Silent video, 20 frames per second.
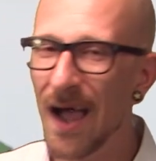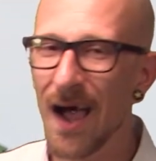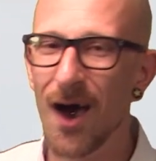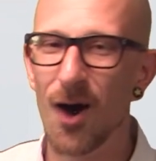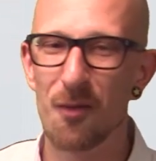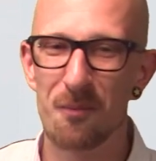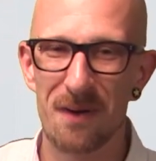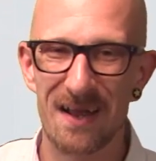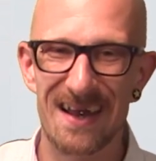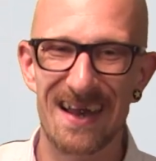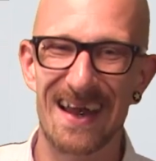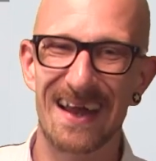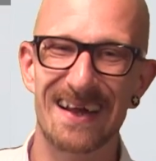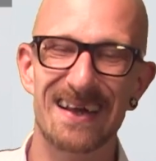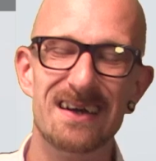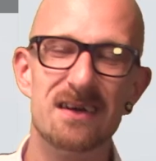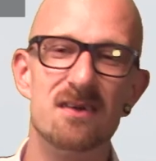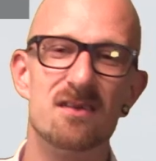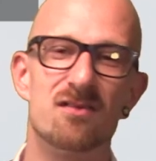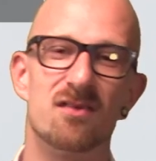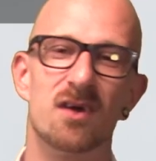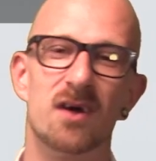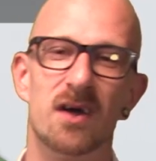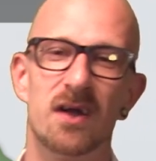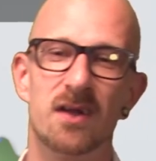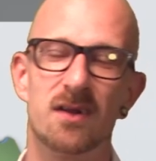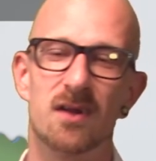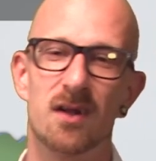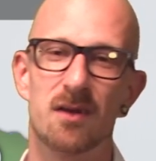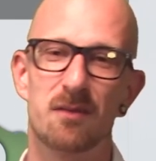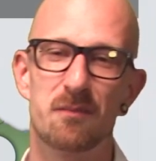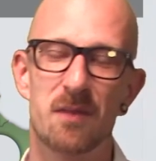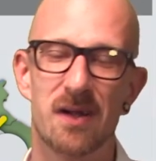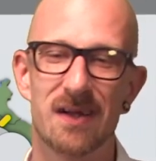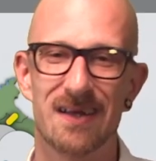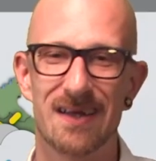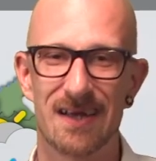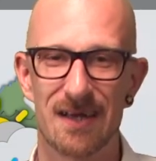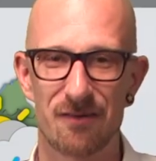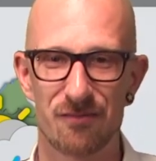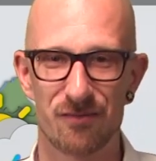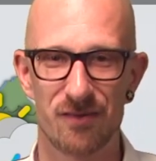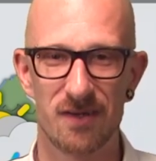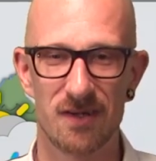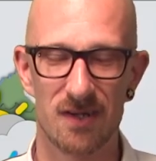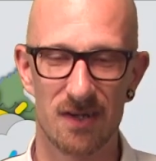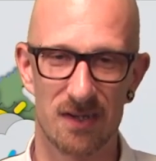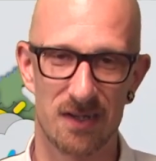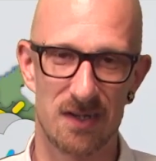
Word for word: auch mal längere Zeit dann mal kräftiger